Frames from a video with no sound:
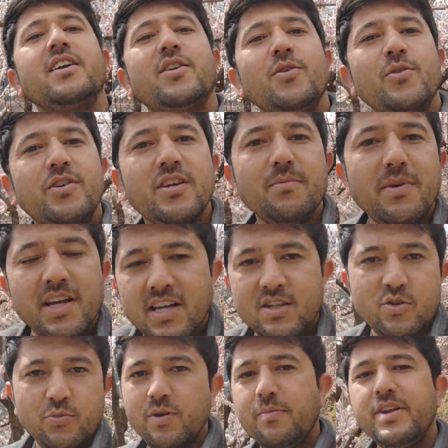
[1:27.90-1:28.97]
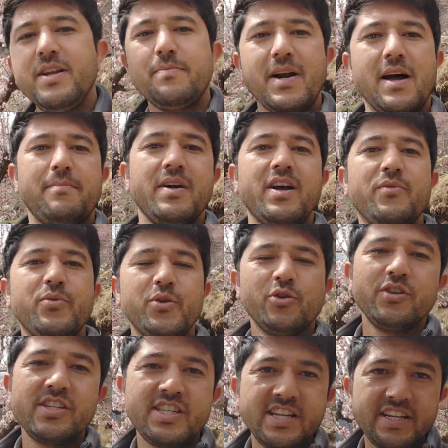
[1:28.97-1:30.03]
क्योंकि मैं सुबह भी नहीं बना पाया वीडियो
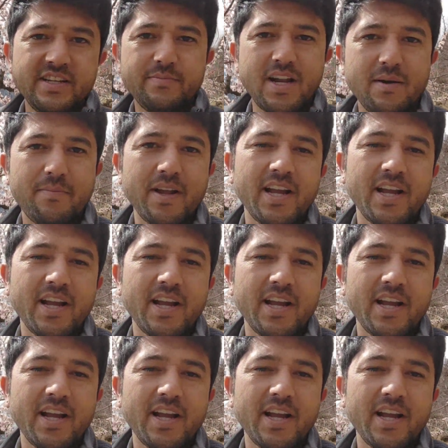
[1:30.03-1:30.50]
इसलिए नहीं बना